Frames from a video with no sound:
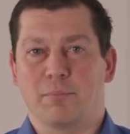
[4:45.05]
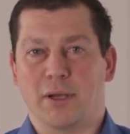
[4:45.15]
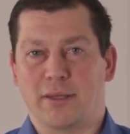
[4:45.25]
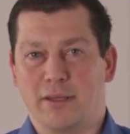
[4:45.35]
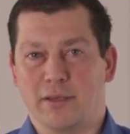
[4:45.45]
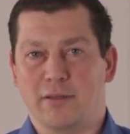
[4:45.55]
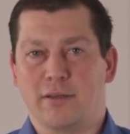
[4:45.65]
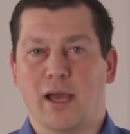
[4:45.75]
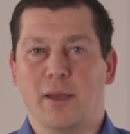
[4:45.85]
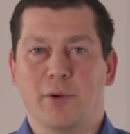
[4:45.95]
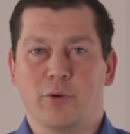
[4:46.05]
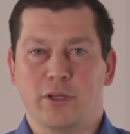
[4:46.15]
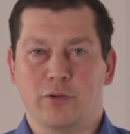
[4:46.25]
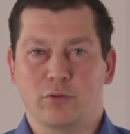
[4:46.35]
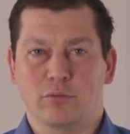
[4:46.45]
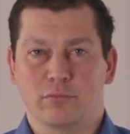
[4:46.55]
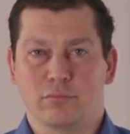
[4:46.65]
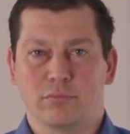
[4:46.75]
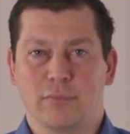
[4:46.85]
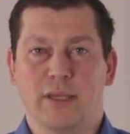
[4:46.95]
Markiert die Einbaurichtung,
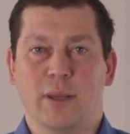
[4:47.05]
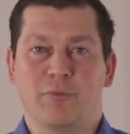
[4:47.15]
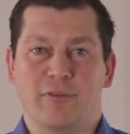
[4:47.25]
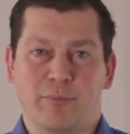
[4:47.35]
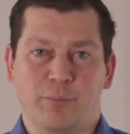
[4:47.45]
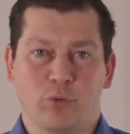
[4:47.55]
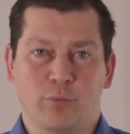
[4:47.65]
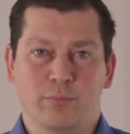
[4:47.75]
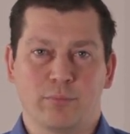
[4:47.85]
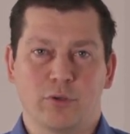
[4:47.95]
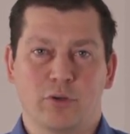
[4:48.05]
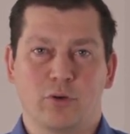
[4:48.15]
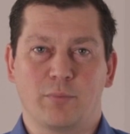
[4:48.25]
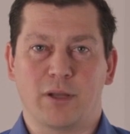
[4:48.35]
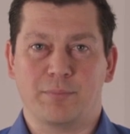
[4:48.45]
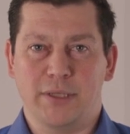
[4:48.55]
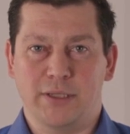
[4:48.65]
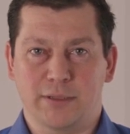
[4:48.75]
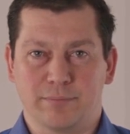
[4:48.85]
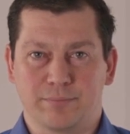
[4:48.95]
nehmt Fettproben und macht
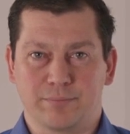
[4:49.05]
Bilder.